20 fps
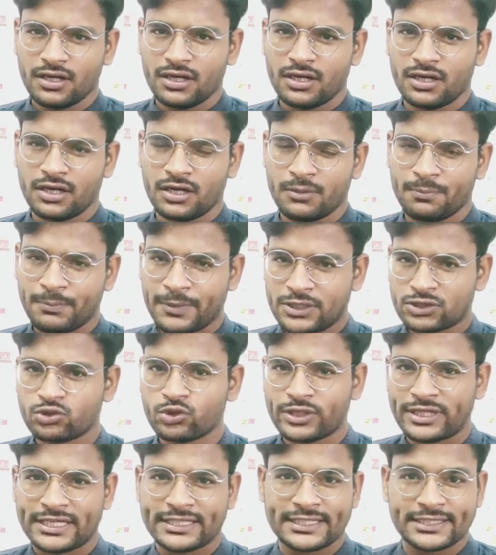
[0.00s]

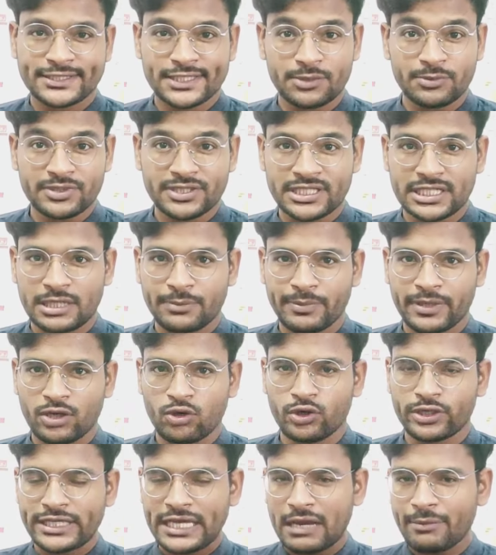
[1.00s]
परसों गया था सर्विस सेंटर पे
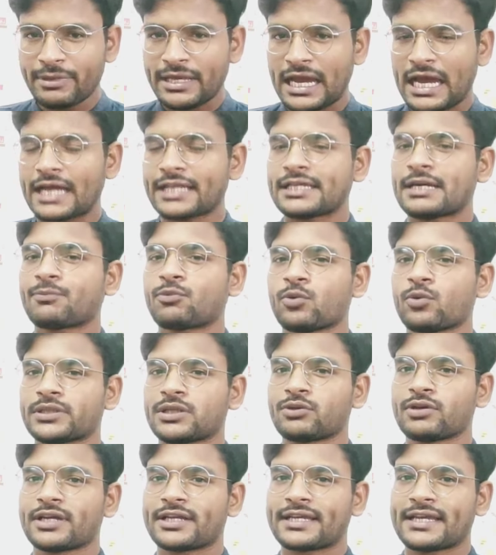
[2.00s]
और यहाँ मैं आज आपको
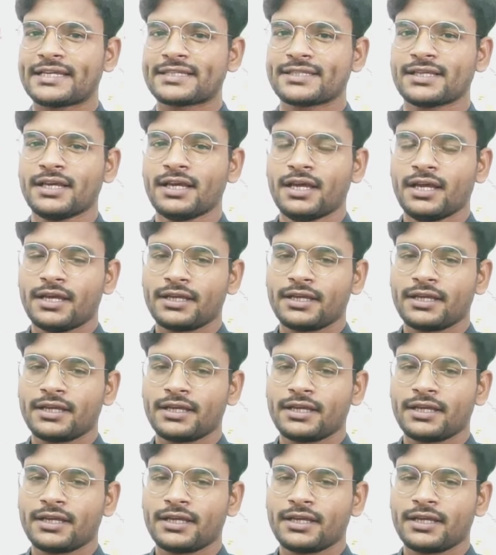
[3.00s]
बताऊँगा कैसे